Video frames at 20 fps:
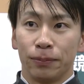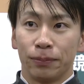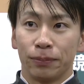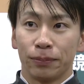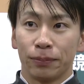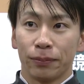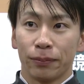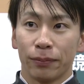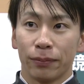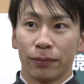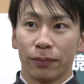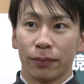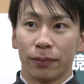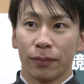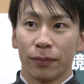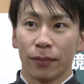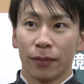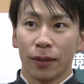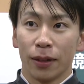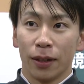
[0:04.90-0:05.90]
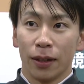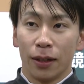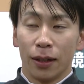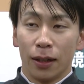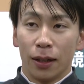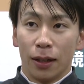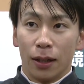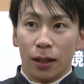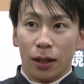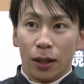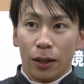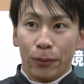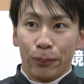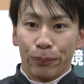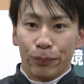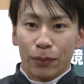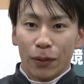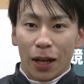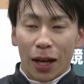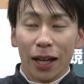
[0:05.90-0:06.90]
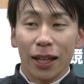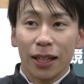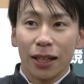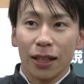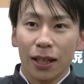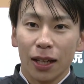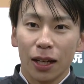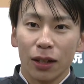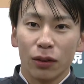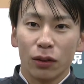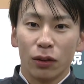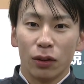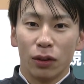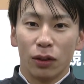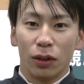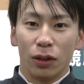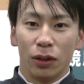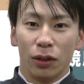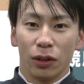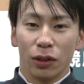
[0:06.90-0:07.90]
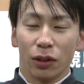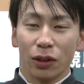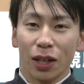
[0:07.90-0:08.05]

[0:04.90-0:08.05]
勝でした最後のみはいかがでしたはいあのー、